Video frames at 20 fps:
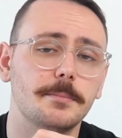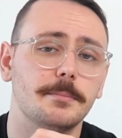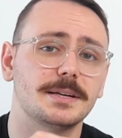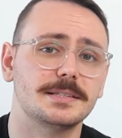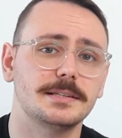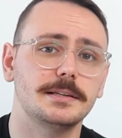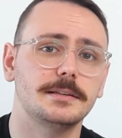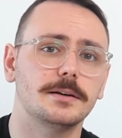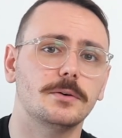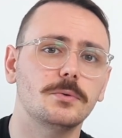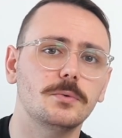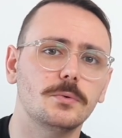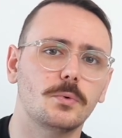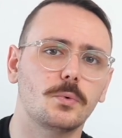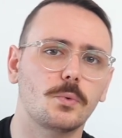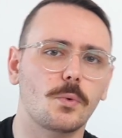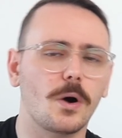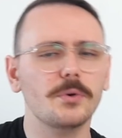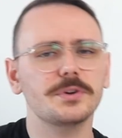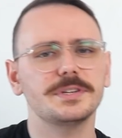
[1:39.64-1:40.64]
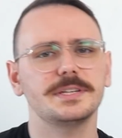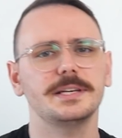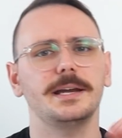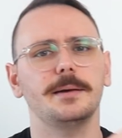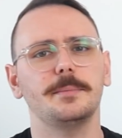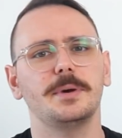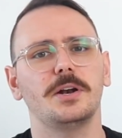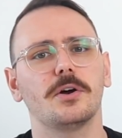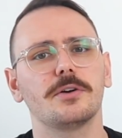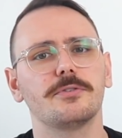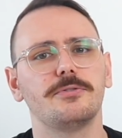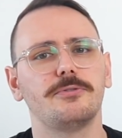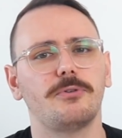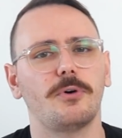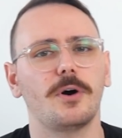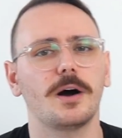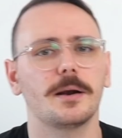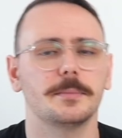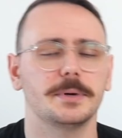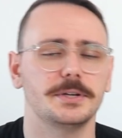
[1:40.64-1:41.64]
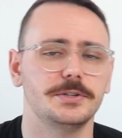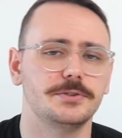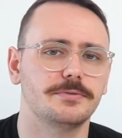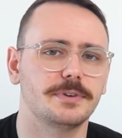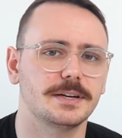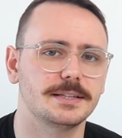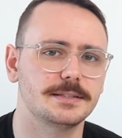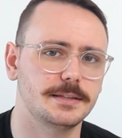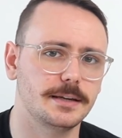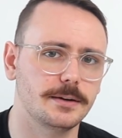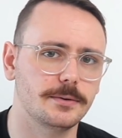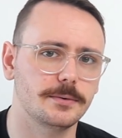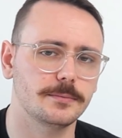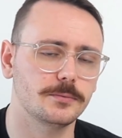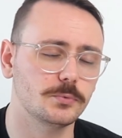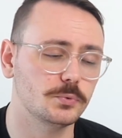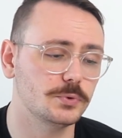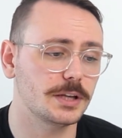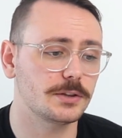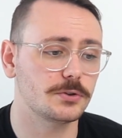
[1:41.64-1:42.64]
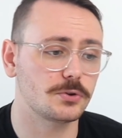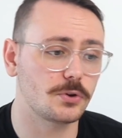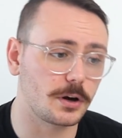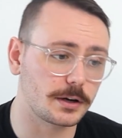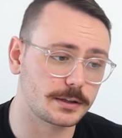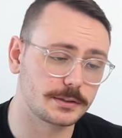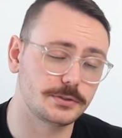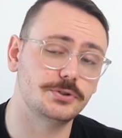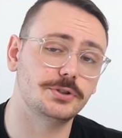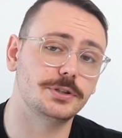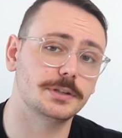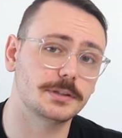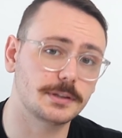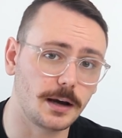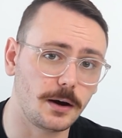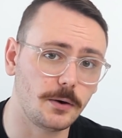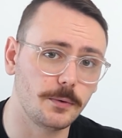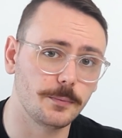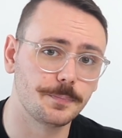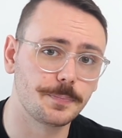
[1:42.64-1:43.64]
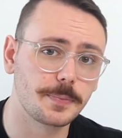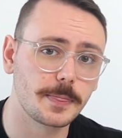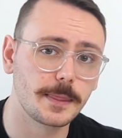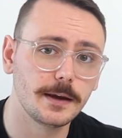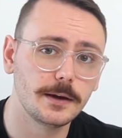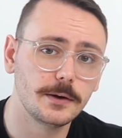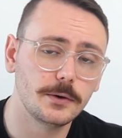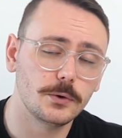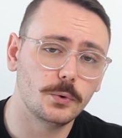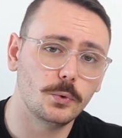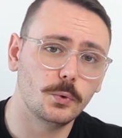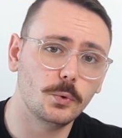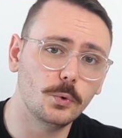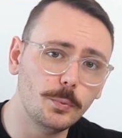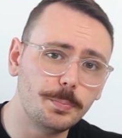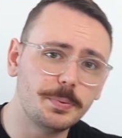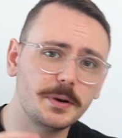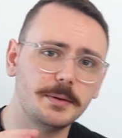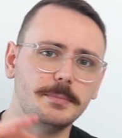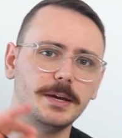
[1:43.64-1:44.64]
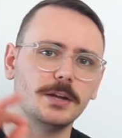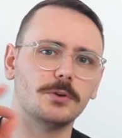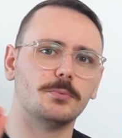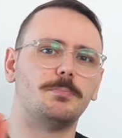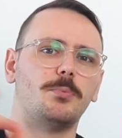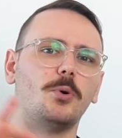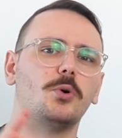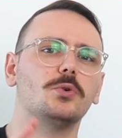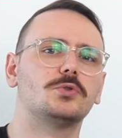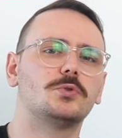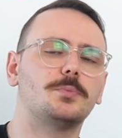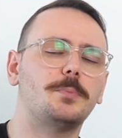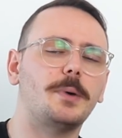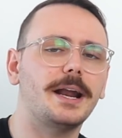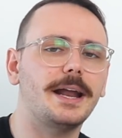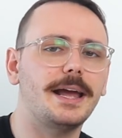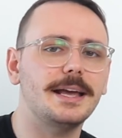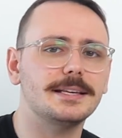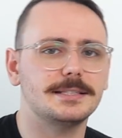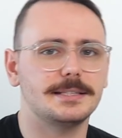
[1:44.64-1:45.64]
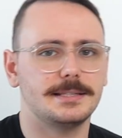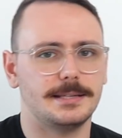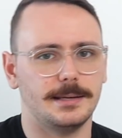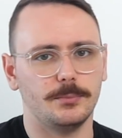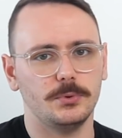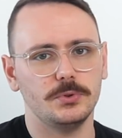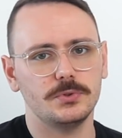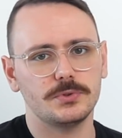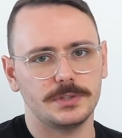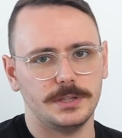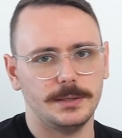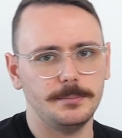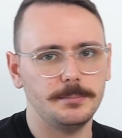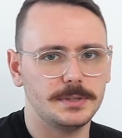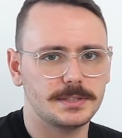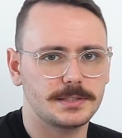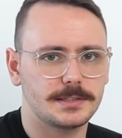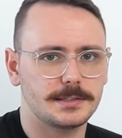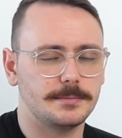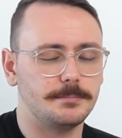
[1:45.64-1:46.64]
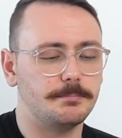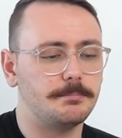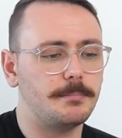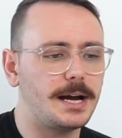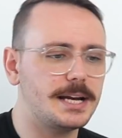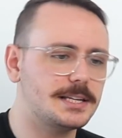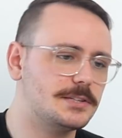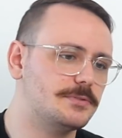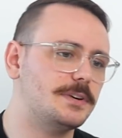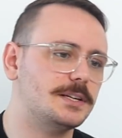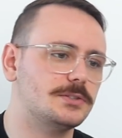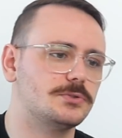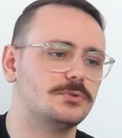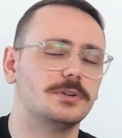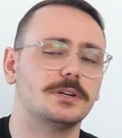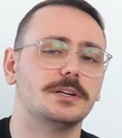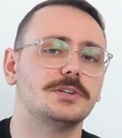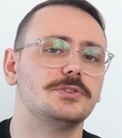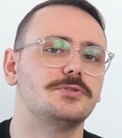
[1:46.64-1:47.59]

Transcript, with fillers: Mas então, qual que seria a melhor forma de fazer um detox digital? O primeiro ponto parece ser muito simples, mas faz toda a